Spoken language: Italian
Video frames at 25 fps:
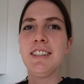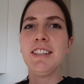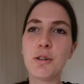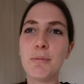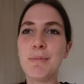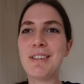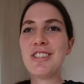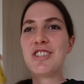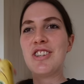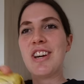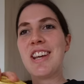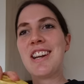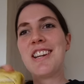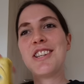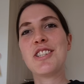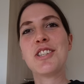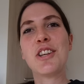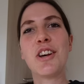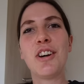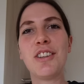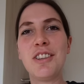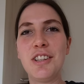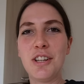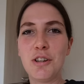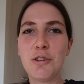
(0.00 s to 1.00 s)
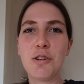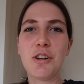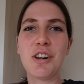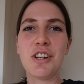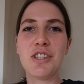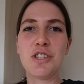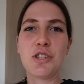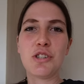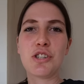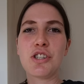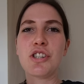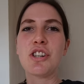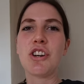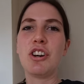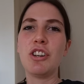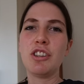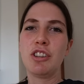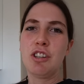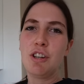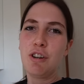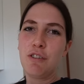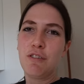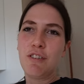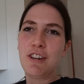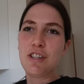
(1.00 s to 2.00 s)
Come Jerry Scotti con riso
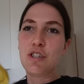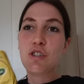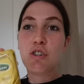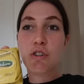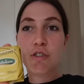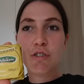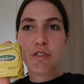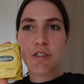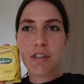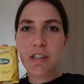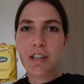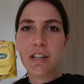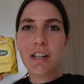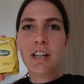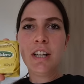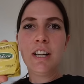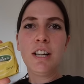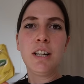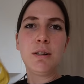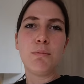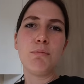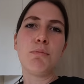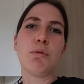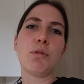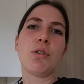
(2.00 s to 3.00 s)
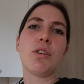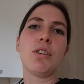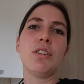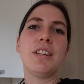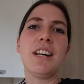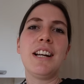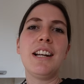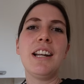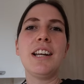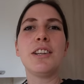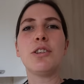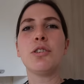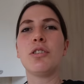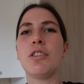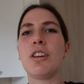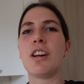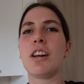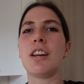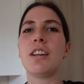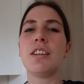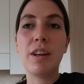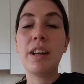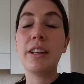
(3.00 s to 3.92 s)
Scotti io faccio col burro Dalla Torre.